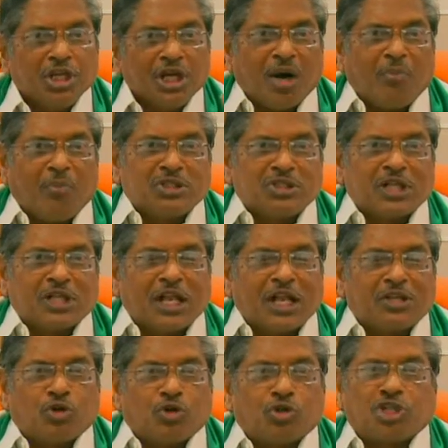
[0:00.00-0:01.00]
ఖమ్మం జిల్లా
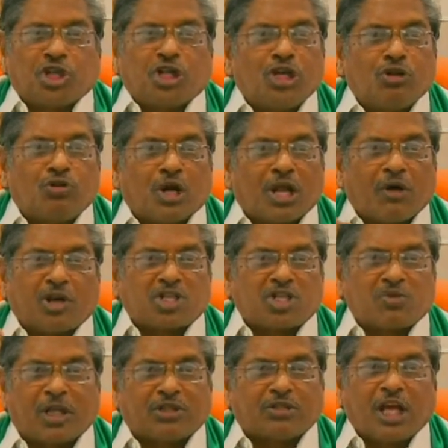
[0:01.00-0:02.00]
నుంచి వచ్చే నీళ్లు కూడా
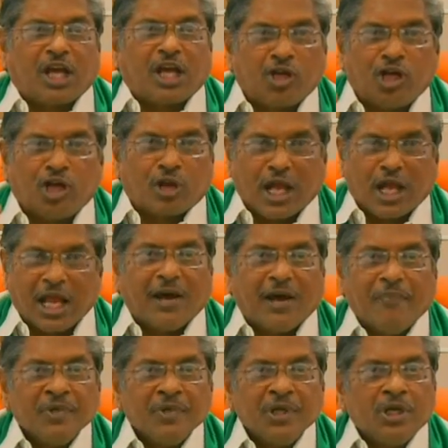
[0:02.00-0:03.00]
వర్షపాతం లేక నీళ్లు రాలా
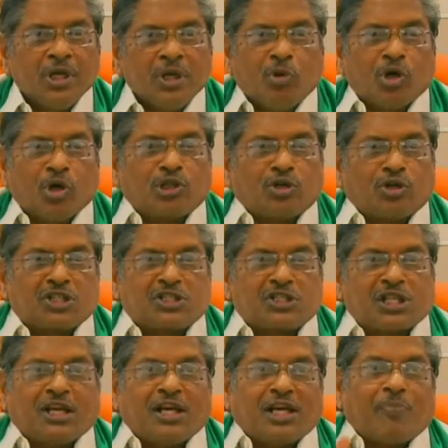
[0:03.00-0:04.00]
మొత్తం
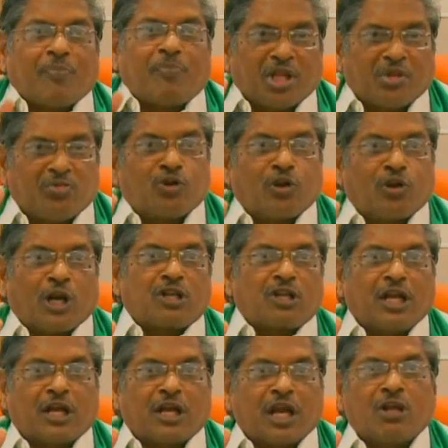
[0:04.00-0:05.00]
కృష్ణా డెల్టా పదమూడు
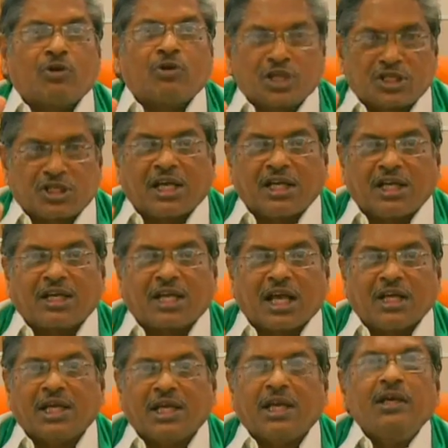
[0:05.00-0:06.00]
లక్షల ఎకరాలు కృష్ణా డెల్టా
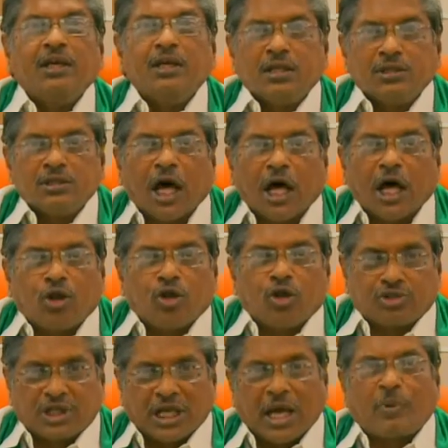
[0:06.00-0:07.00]
అయితే దానిలో
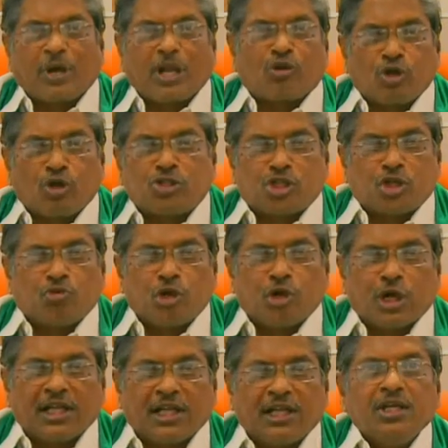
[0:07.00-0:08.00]
చేపల రొయ్యల చెరువులు
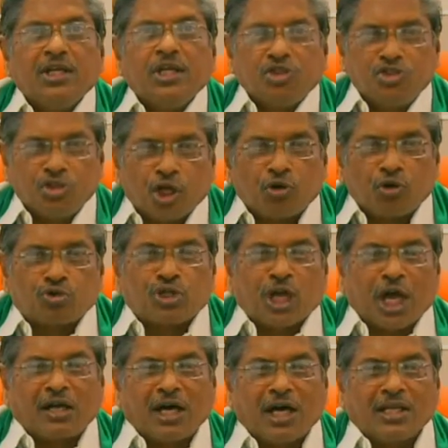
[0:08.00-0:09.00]
కానీ చెరుకు
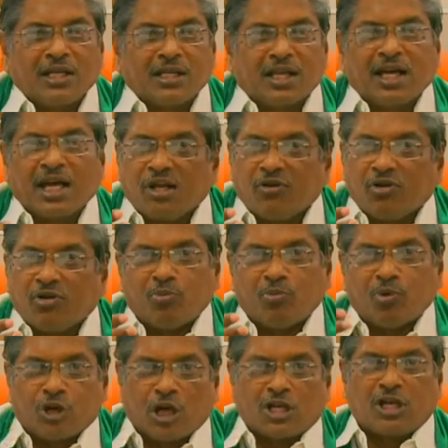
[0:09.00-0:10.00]
సాగు కానీ ఏదైనా కానీ ఒక
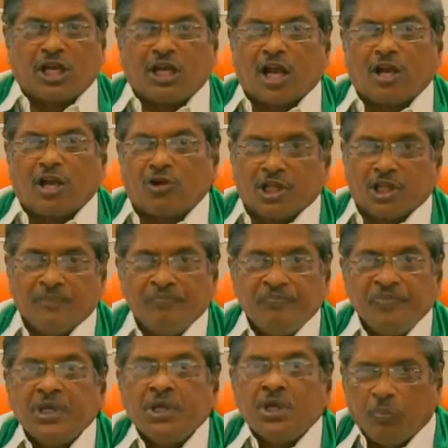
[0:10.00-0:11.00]
మూడు లక్షల ఎకరాలు ఉంటుంది
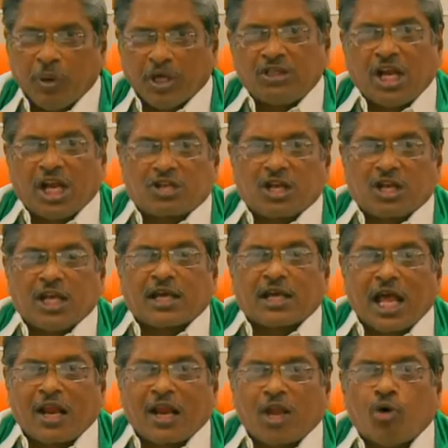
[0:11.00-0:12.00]
పది లక్షల
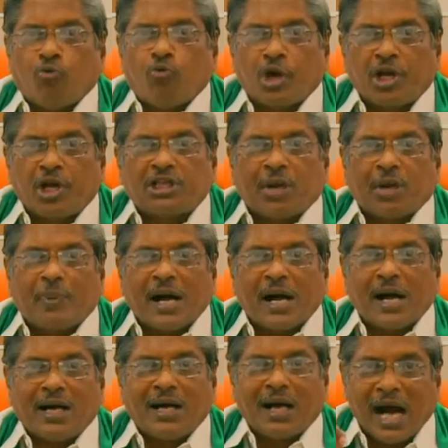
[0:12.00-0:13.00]
ఎకరాల్లో వరి తప్ప
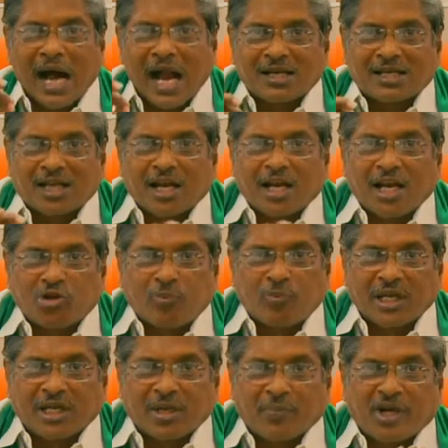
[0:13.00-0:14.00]
ఆల్టర్నేటివ్
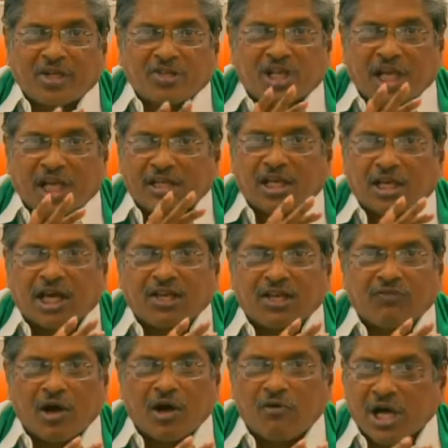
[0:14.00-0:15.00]
పంట పండించడానికి
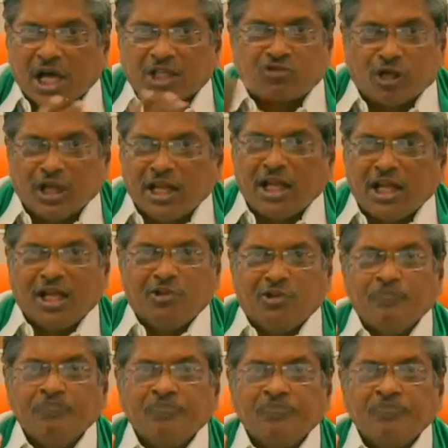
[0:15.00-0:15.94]
ఖరీఫ్లో అవకాశం లేనే లేదు